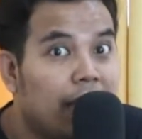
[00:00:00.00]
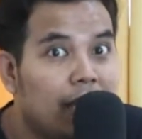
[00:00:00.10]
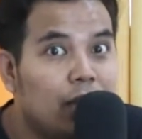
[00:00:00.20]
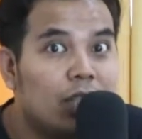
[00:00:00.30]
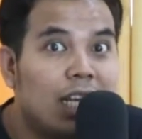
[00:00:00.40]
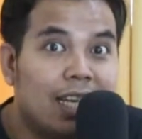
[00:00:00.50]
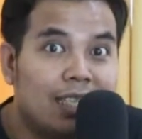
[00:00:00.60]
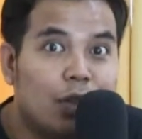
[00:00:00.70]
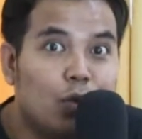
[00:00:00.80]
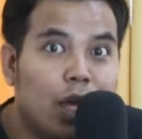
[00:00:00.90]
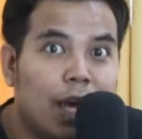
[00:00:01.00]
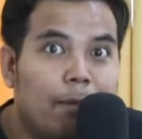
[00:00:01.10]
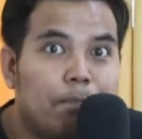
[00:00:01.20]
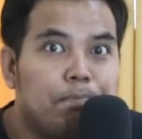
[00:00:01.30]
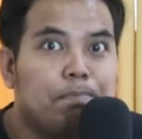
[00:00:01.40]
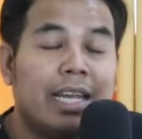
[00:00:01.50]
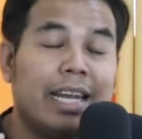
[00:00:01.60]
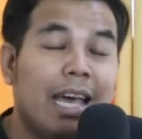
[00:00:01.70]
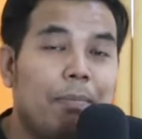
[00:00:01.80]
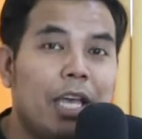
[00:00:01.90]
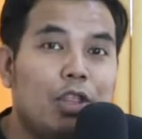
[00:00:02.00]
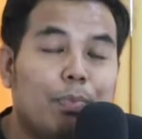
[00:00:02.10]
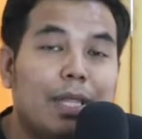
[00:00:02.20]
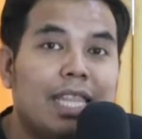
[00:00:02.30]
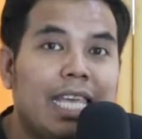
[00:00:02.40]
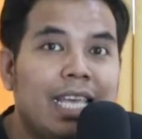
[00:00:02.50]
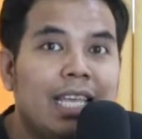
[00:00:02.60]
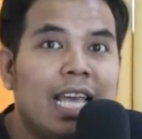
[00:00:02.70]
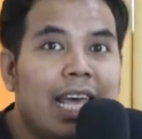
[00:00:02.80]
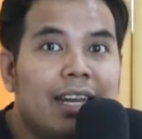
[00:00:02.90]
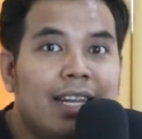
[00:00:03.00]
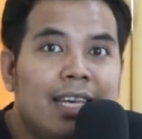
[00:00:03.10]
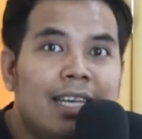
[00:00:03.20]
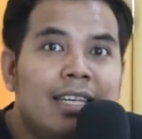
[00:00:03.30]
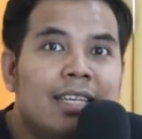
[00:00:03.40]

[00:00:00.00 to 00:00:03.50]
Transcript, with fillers: itu salah satunya kenapa itu penting karena